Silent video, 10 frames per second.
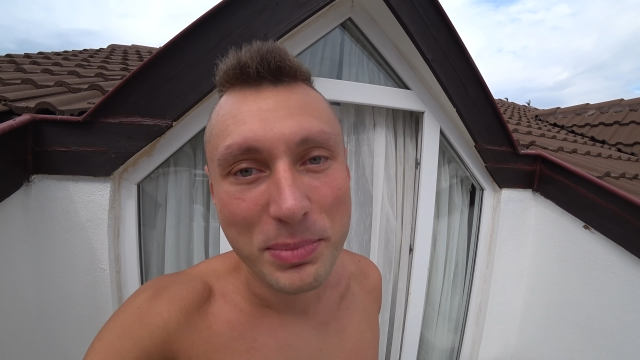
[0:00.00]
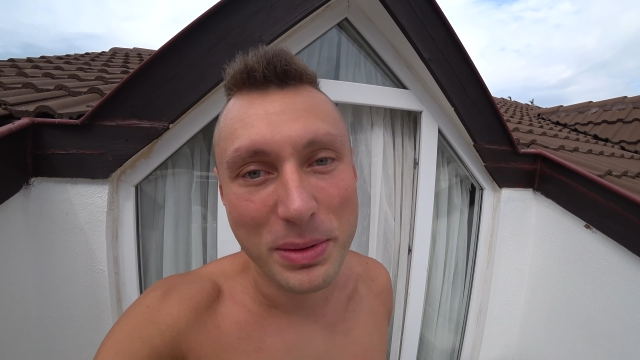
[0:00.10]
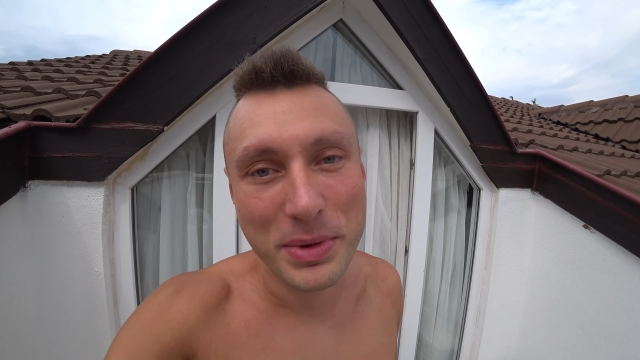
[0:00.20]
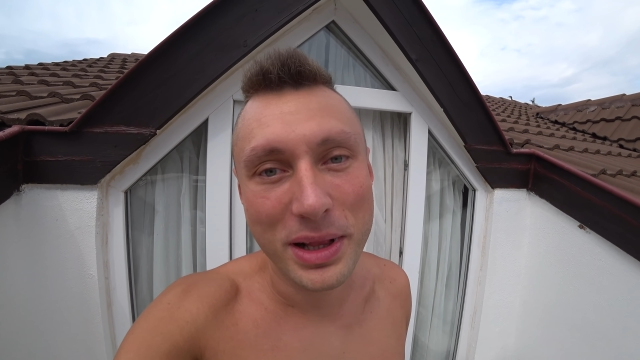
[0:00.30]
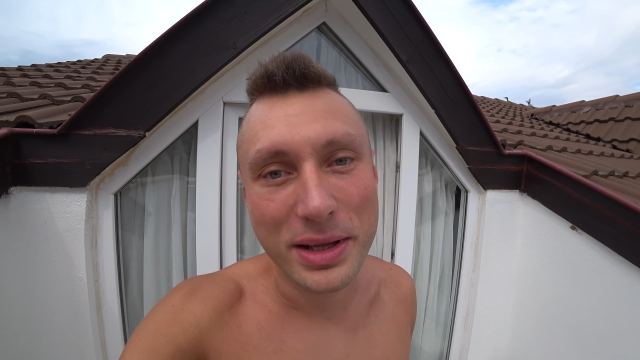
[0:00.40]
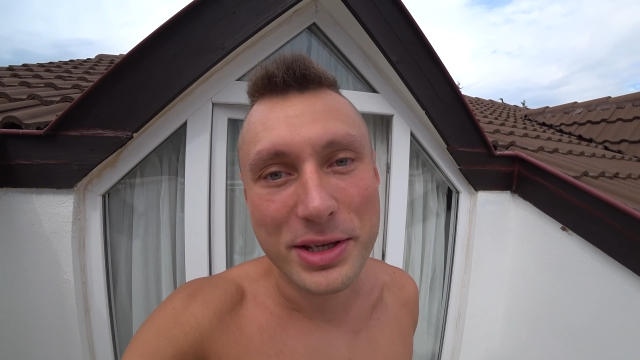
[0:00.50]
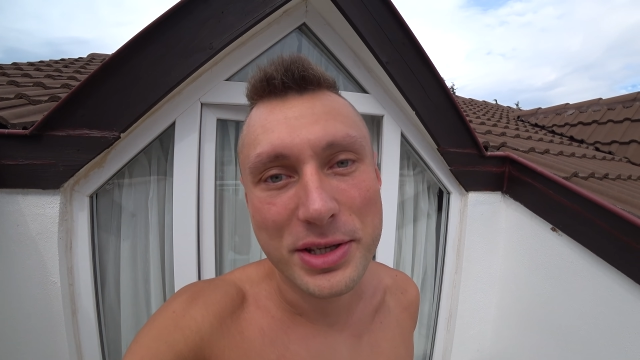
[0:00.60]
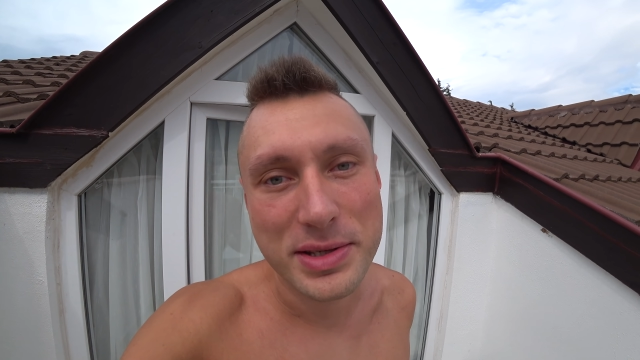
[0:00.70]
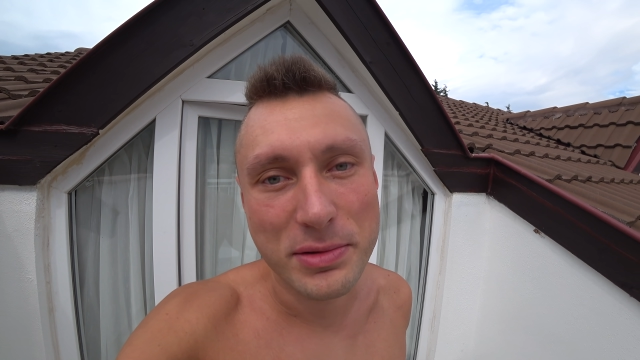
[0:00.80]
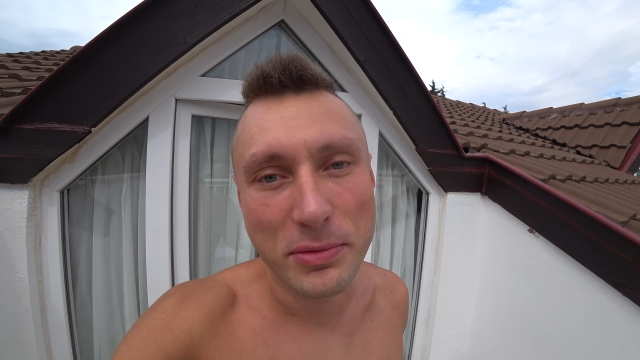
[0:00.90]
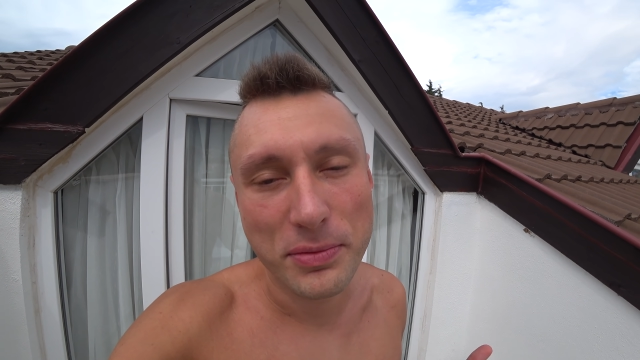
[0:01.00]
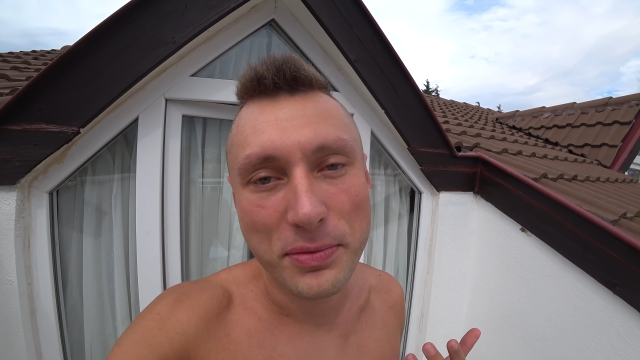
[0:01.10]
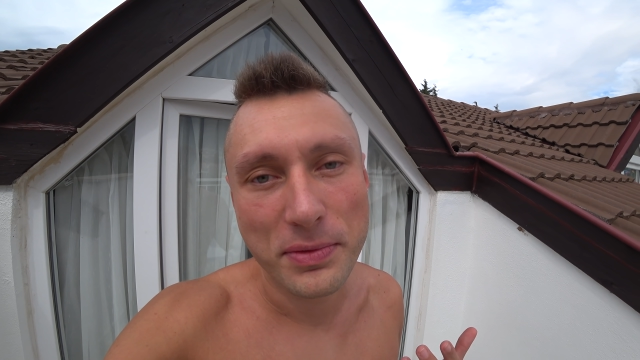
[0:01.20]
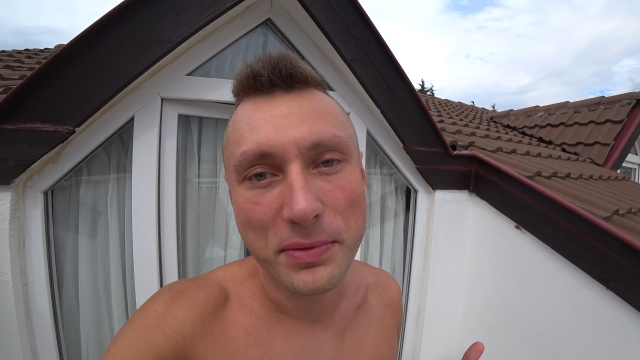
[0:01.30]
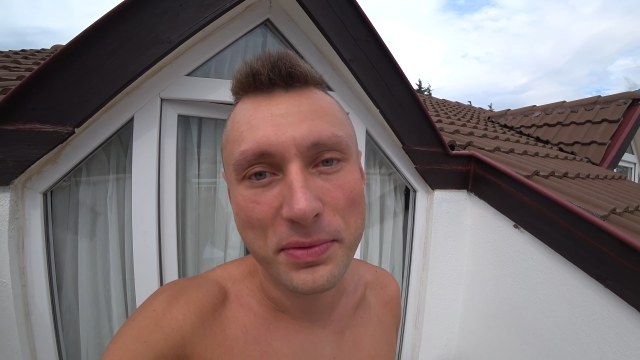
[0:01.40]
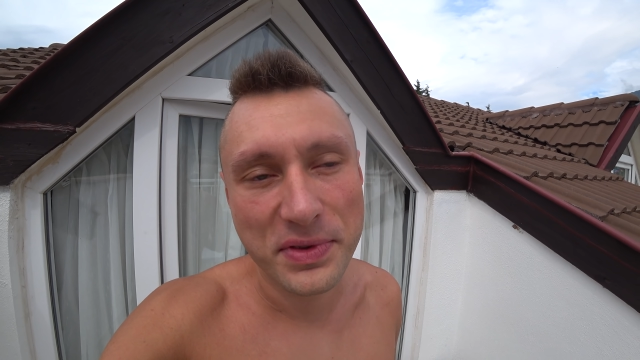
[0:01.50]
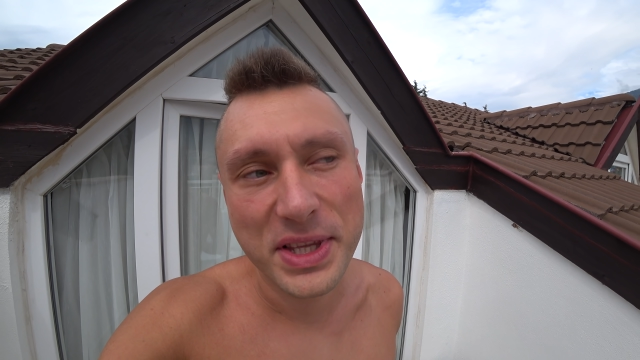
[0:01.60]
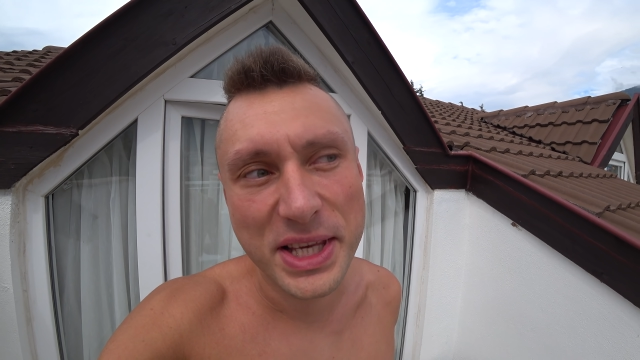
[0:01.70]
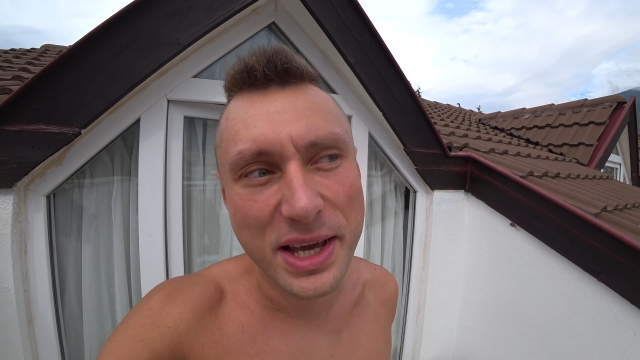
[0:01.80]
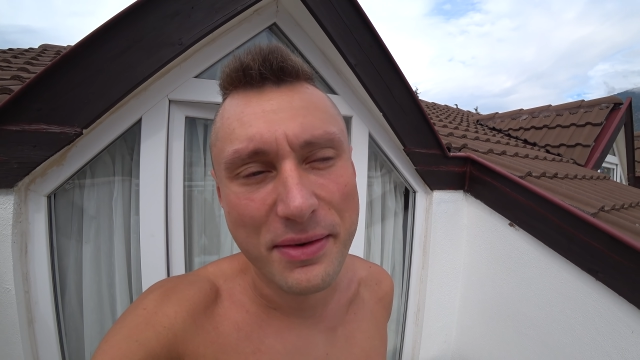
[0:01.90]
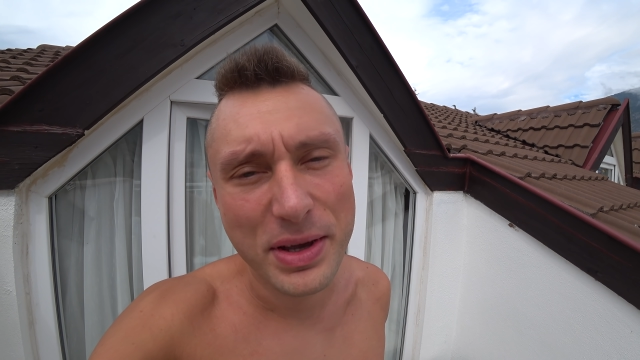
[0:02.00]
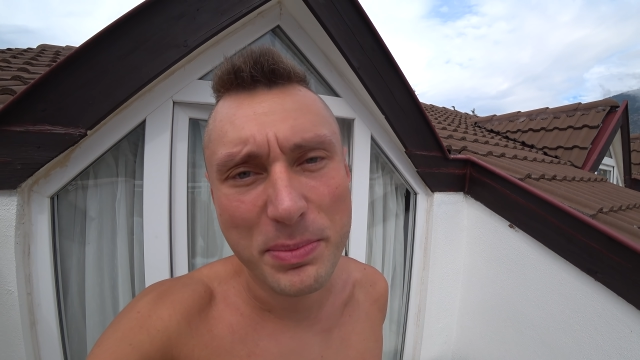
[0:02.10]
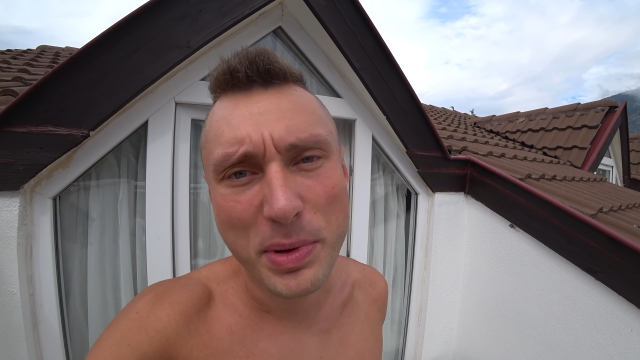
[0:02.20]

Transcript: примерно часов в 9,